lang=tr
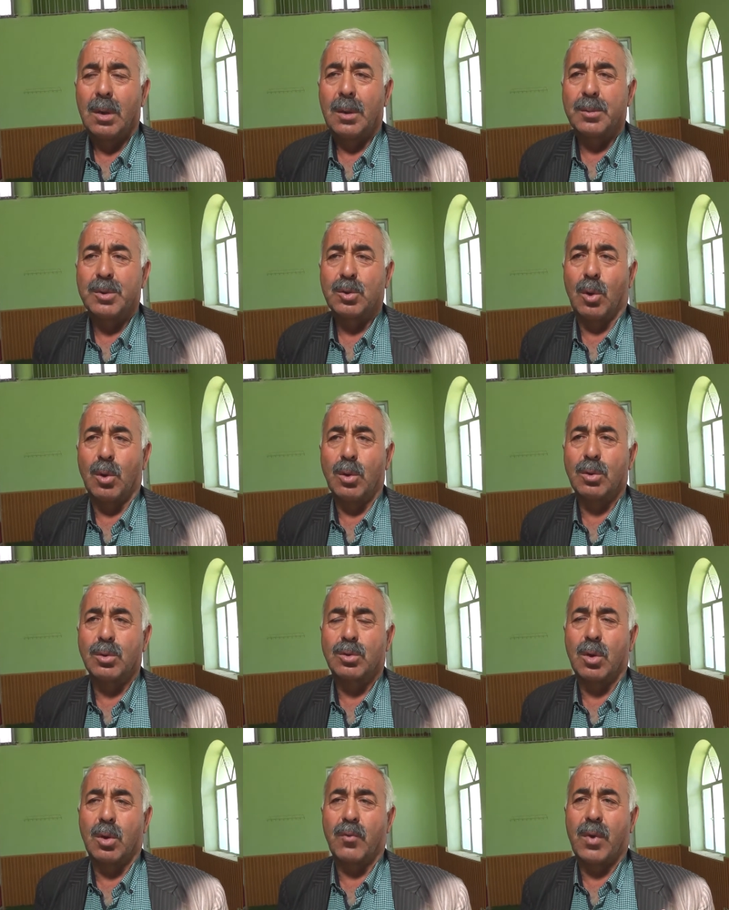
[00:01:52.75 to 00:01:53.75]
E, biz 10
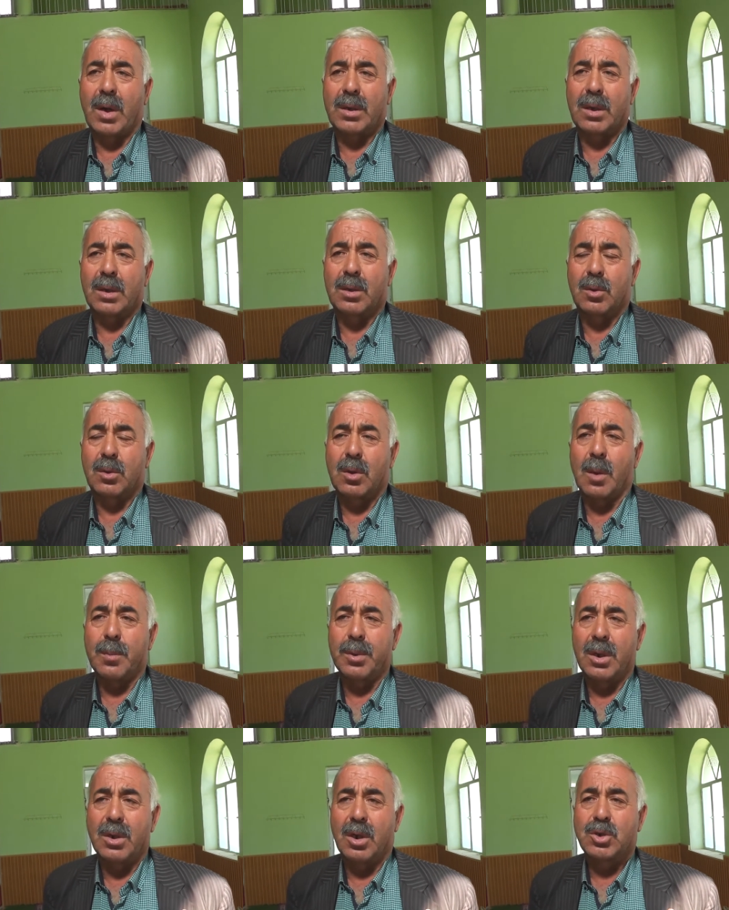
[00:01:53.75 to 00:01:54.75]
gün sonra fark ettik.
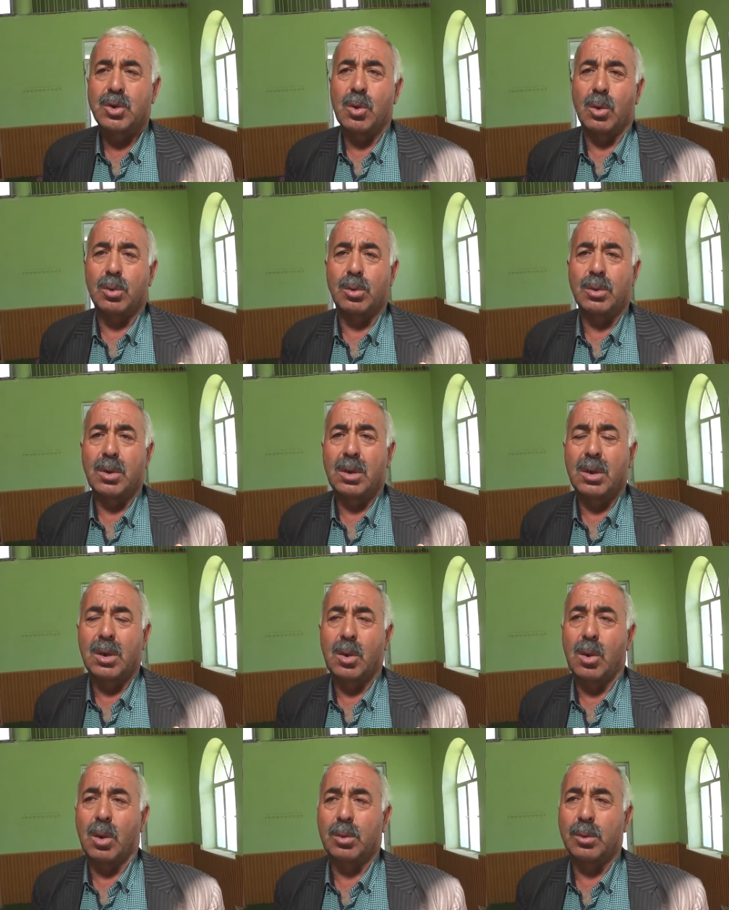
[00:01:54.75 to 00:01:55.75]
Kapıların açık olduğundan,
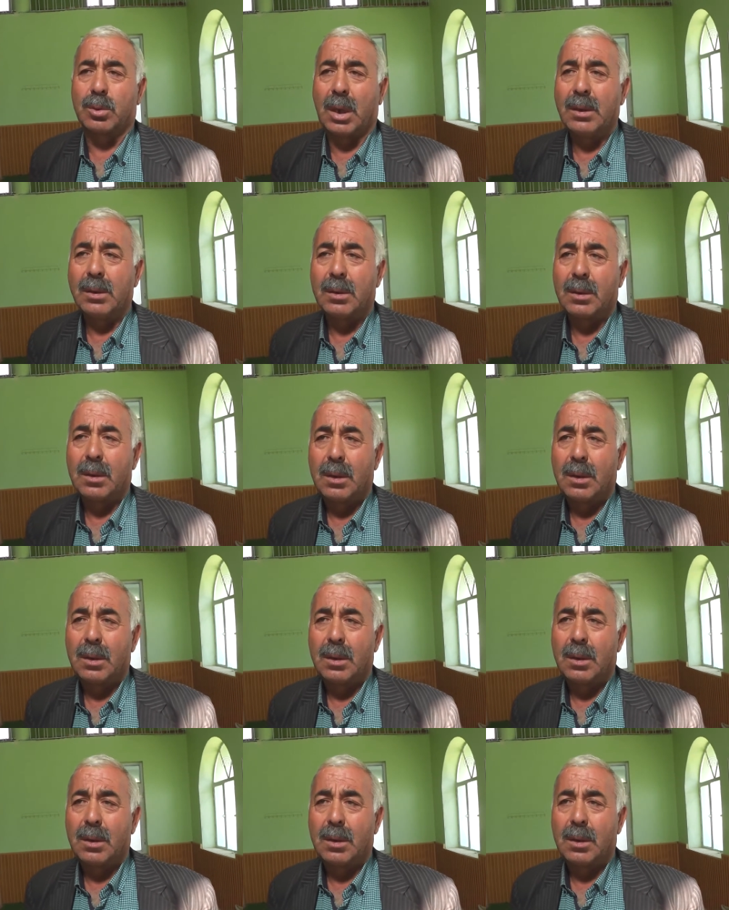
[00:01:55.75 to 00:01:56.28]
gırık olduğundan